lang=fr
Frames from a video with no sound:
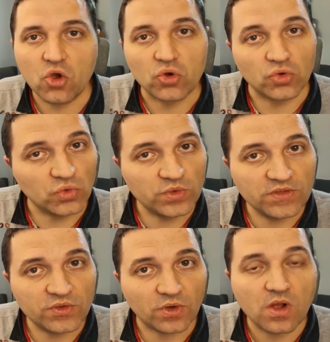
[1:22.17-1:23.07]
Nous y
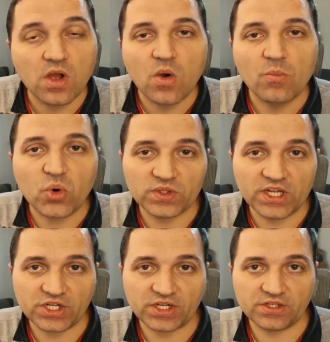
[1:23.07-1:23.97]
venons. Pour
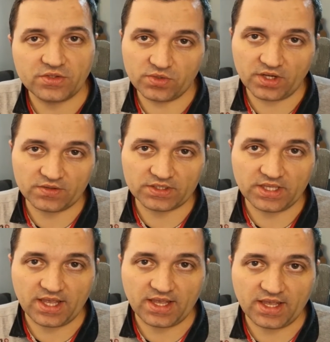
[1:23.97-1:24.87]
télécharger ce calendrier
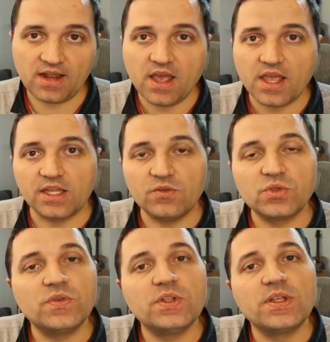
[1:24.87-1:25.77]
Excel, il vous suffit
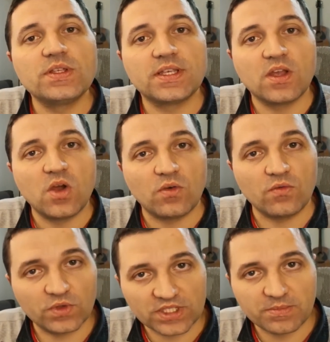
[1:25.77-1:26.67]
de laisser
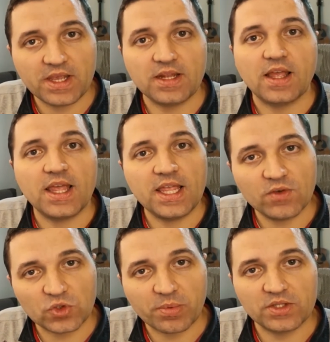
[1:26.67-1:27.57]
votre email et votre
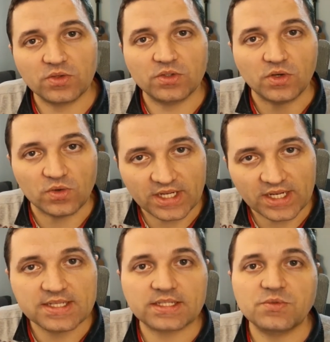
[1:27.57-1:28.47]
prénom dans le lien de la
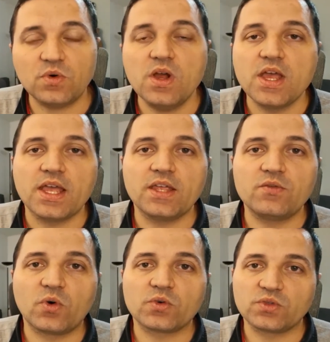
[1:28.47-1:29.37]
description et vous le
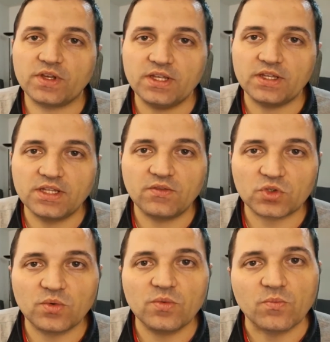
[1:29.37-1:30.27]
recevrez dans votre
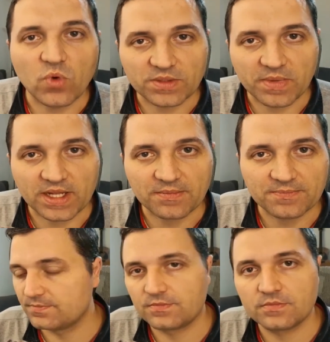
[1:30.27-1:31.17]
boîte mail.
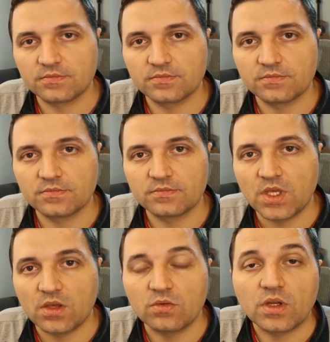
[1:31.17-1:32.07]
Euh,
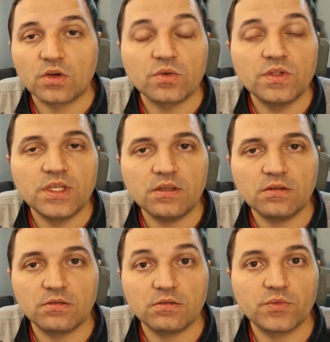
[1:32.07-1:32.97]
tant qu'on y est,
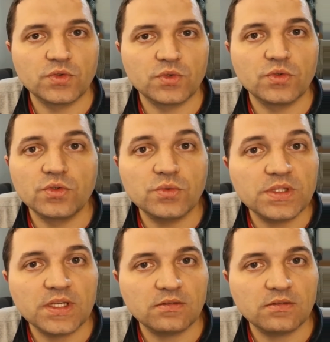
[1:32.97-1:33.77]
euh, faisons-le de suite. Hein.